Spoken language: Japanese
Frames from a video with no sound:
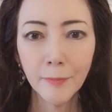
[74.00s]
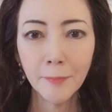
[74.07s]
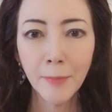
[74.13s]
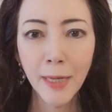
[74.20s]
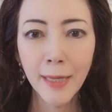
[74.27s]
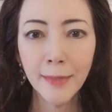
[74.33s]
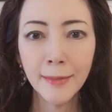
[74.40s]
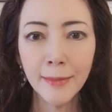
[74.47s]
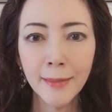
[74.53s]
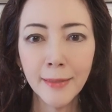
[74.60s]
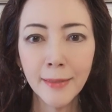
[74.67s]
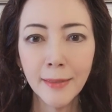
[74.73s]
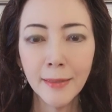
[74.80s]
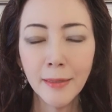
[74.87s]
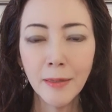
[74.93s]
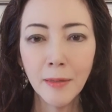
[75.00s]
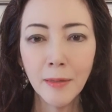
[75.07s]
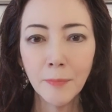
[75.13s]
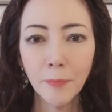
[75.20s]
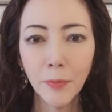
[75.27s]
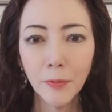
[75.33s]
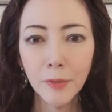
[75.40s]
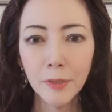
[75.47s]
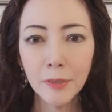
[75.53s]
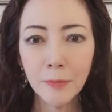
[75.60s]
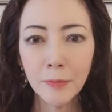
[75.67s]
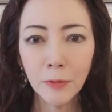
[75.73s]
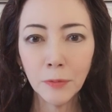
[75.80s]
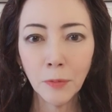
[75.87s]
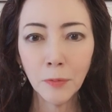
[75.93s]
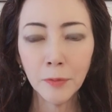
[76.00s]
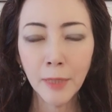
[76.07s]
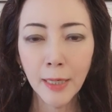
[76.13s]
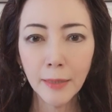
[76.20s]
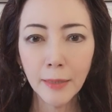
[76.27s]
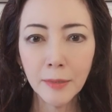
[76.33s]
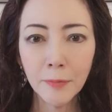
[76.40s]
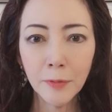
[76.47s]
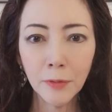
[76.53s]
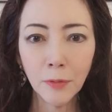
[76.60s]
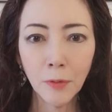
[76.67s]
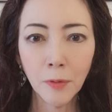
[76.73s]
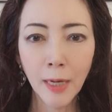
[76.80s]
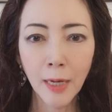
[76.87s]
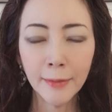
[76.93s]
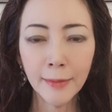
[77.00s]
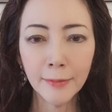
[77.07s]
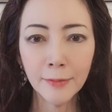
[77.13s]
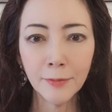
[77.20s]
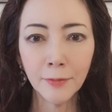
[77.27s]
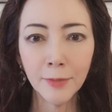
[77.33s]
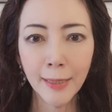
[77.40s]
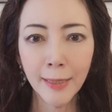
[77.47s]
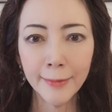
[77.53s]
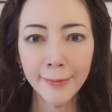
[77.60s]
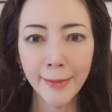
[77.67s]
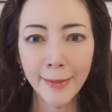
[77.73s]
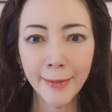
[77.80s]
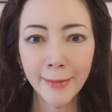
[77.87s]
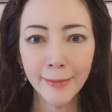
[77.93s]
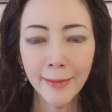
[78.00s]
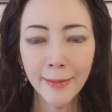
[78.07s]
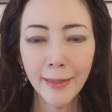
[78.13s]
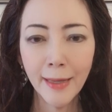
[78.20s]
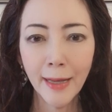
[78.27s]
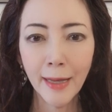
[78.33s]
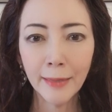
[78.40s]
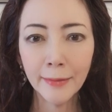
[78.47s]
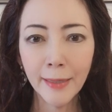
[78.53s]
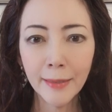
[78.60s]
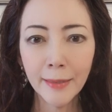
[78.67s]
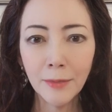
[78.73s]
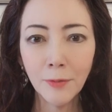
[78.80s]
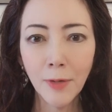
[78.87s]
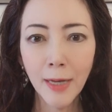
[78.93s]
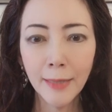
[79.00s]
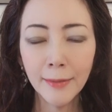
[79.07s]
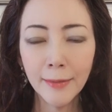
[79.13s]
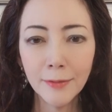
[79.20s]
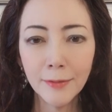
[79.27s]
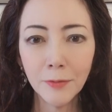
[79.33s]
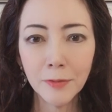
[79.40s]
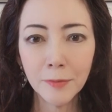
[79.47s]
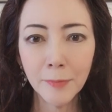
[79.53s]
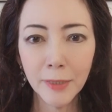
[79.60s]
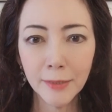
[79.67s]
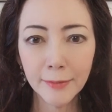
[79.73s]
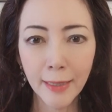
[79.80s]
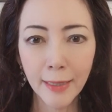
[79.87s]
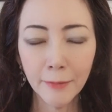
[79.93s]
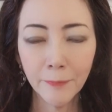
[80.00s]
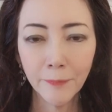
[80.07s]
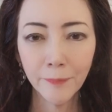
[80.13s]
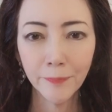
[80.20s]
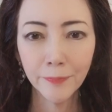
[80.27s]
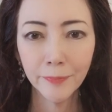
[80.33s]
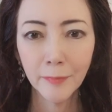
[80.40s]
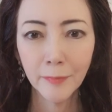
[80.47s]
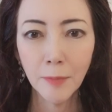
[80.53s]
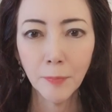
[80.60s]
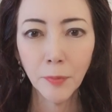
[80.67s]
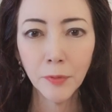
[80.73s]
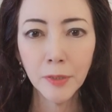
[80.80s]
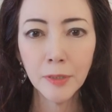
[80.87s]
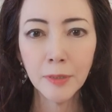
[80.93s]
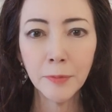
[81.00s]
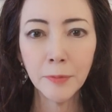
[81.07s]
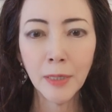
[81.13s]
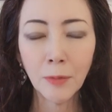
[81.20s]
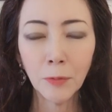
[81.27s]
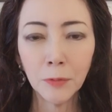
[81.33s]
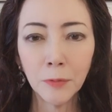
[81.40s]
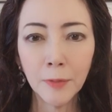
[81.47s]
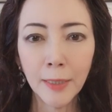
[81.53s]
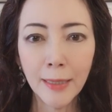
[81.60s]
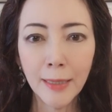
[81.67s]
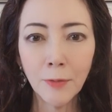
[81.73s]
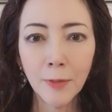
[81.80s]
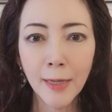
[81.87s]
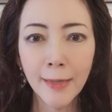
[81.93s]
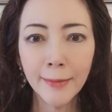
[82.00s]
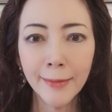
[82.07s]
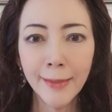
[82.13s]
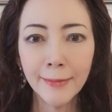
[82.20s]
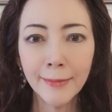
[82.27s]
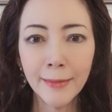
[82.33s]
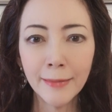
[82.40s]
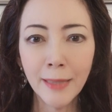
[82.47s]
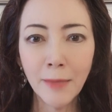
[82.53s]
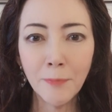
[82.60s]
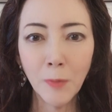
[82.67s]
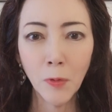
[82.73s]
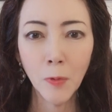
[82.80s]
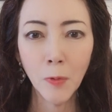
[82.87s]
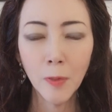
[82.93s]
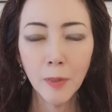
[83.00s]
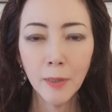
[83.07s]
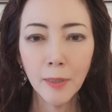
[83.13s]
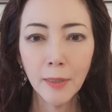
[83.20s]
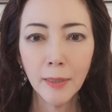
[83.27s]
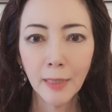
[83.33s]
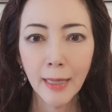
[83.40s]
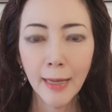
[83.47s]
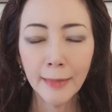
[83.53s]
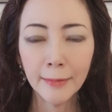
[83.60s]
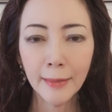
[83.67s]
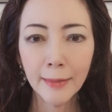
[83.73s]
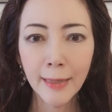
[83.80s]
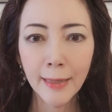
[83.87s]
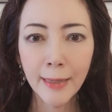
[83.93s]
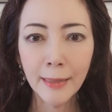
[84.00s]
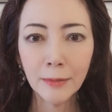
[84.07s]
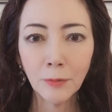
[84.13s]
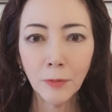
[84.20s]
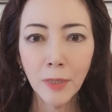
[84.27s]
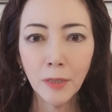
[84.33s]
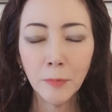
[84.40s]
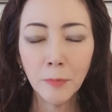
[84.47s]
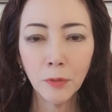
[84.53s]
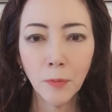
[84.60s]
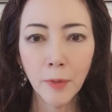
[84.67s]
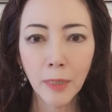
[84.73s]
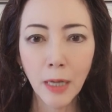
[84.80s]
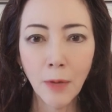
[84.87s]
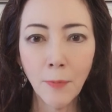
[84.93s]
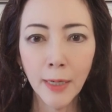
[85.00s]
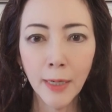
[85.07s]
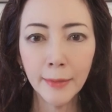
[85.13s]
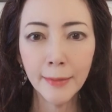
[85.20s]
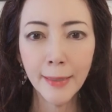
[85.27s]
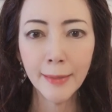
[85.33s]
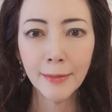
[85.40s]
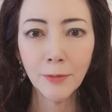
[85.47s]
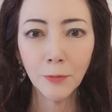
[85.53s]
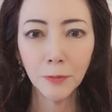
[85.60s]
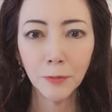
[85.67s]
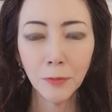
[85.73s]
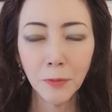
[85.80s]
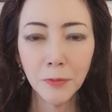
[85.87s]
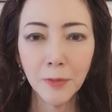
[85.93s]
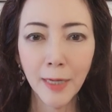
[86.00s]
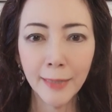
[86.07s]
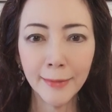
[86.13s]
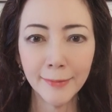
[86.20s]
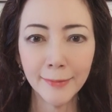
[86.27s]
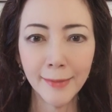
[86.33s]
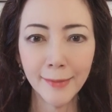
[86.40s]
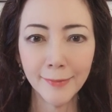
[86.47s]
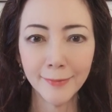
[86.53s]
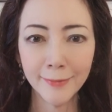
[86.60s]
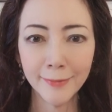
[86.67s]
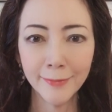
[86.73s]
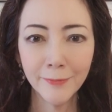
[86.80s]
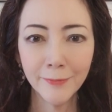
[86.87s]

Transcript: 前にポジティブとネガティブの話の中で畑の話をしましたポジティブなことだけを考えていても畑から取れるものは変わらないよという話です